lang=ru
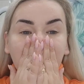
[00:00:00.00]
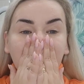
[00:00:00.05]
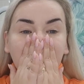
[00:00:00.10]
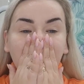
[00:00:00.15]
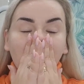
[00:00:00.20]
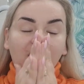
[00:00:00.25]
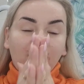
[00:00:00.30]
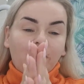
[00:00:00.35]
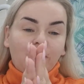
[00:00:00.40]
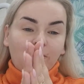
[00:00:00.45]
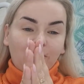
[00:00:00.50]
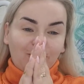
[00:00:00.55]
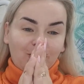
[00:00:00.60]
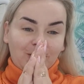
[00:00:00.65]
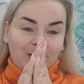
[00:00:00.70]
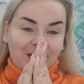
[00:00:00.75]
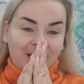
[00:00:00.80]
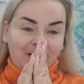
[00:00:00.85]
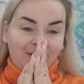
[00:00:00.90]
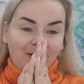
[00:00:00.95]
Кайфую
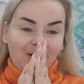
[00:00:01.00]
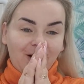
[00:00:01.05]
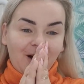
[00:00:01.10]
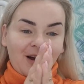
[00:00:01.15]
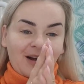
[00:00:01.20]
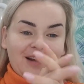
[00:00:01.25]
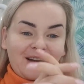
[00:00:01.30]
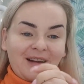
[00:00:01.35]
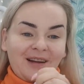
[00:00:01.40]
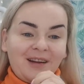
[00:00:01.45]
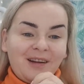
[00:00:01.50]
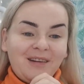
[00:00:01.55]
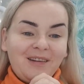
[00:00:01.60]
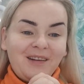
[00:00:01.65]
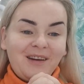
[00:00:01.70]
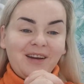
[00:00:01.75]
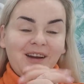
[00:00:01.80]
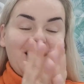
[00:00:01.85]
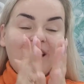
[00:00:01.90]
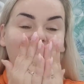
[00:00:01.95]
с него.
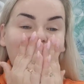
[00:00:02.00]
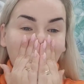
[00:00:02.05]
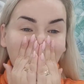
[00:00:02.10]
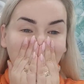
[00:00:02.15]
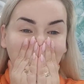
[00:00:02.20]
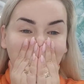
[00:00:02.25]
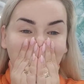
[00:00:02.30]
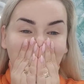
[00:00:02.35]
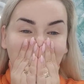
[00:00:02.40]
Реально